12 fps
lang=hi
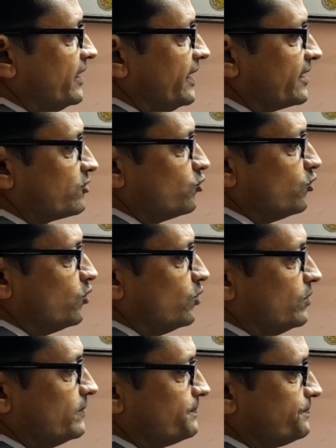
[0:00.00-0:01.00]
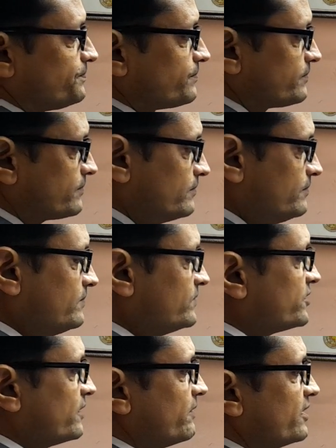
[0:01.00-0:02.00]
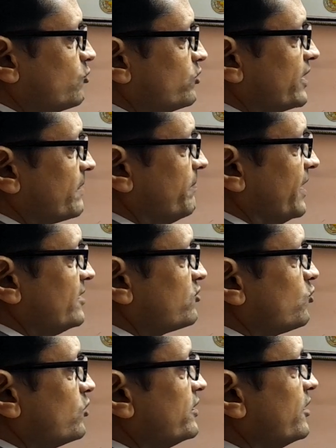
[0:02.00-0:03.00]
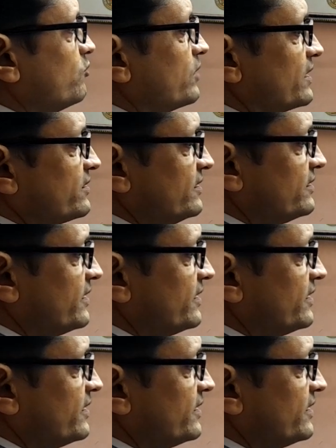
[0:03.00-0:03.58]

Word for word: एक दो जनवरी 2022 को धनु राशि